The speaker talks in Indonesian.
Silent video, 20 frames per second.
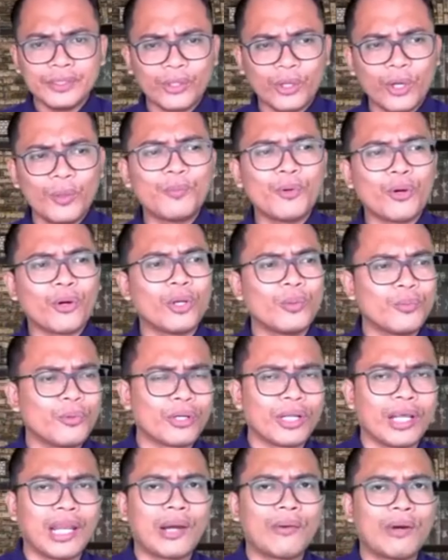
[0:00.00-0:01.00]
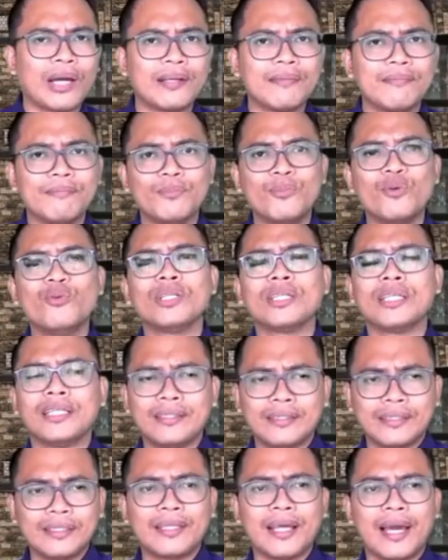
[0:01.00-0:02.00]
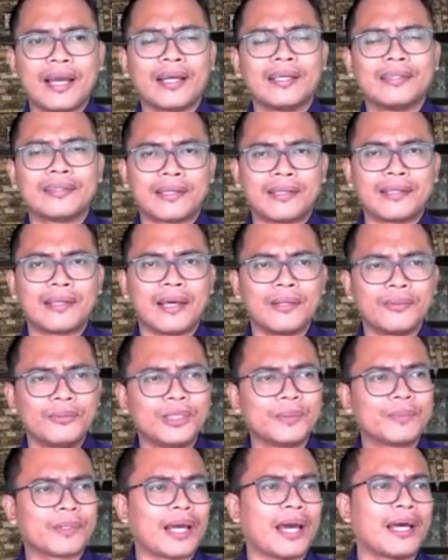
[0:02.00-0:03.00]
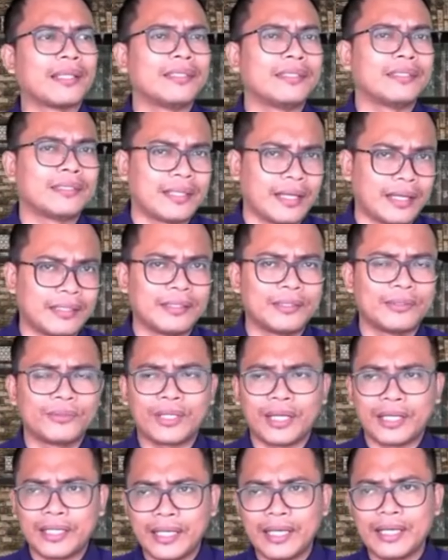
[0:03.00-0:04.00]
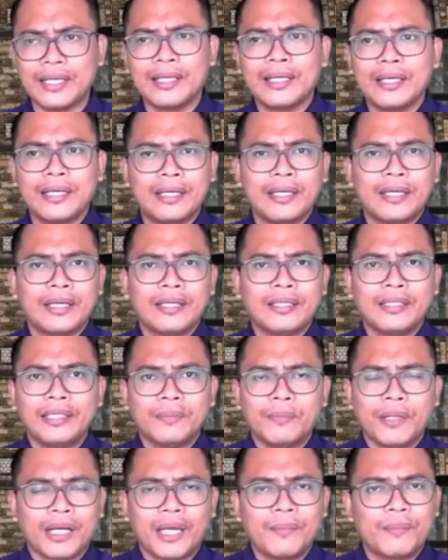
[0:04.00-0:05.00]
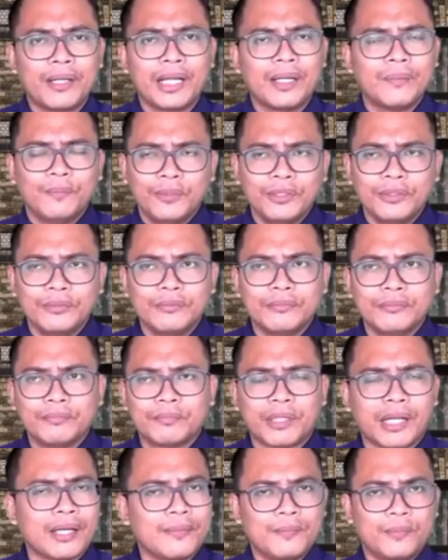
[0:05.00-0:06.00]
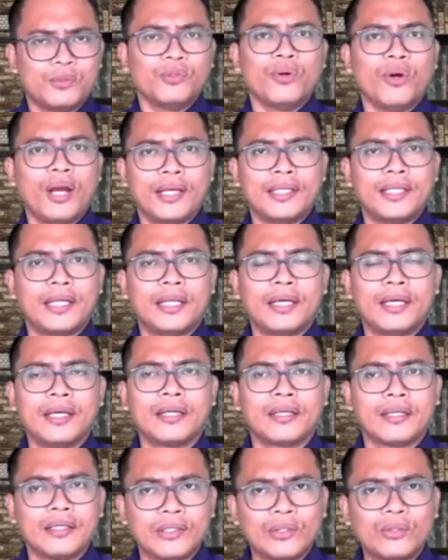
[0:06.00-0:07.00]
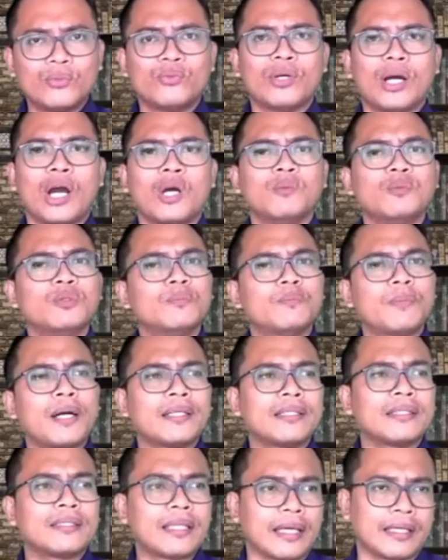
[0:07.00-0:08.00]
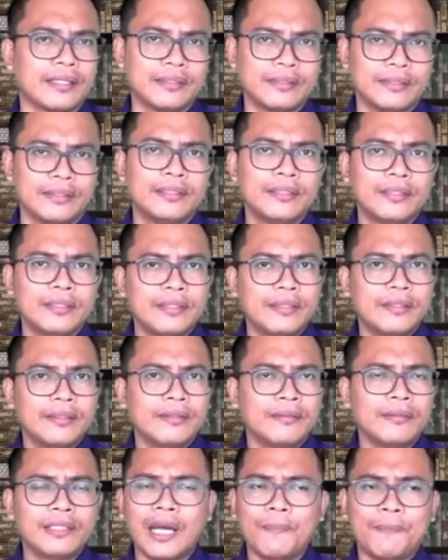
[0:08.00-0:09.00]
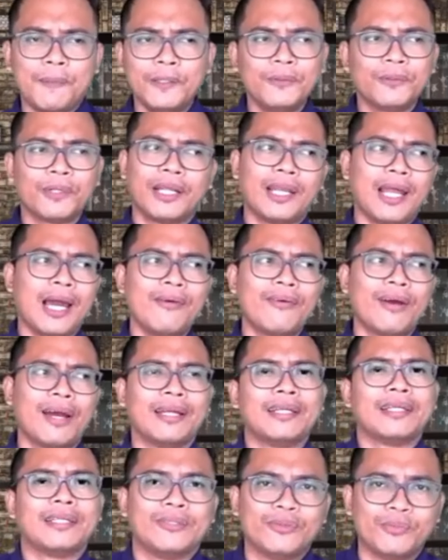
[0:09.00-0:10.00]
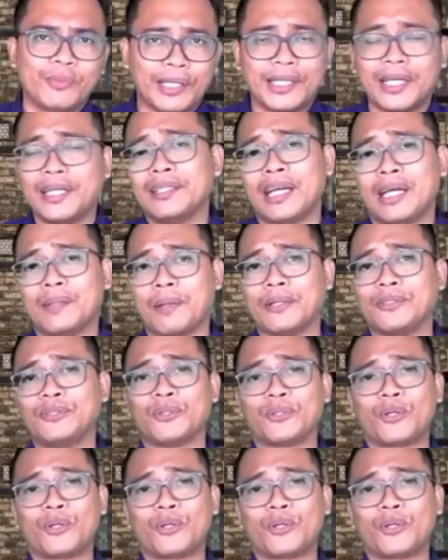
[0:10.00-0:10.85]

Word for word: kelompok-kelompok relawan mungkin tidak akan terlalu diperhatikan gitu karena ya bagaimanapun Prabowo adalah ketua umum partai nggak perlu relawan gitu beda dengan Pak